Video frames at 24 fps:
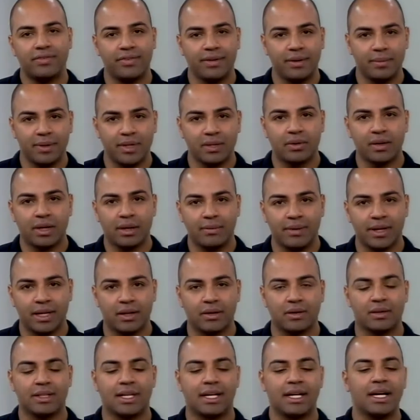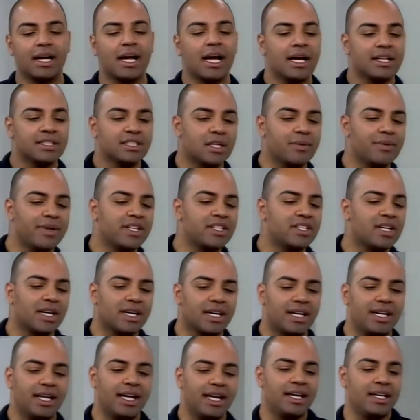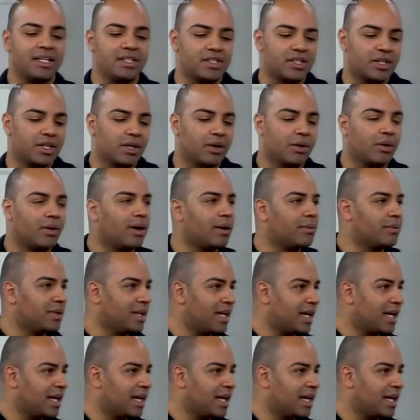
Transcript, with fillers: a fibra do cabelo, né? Geralmente a cliente ou a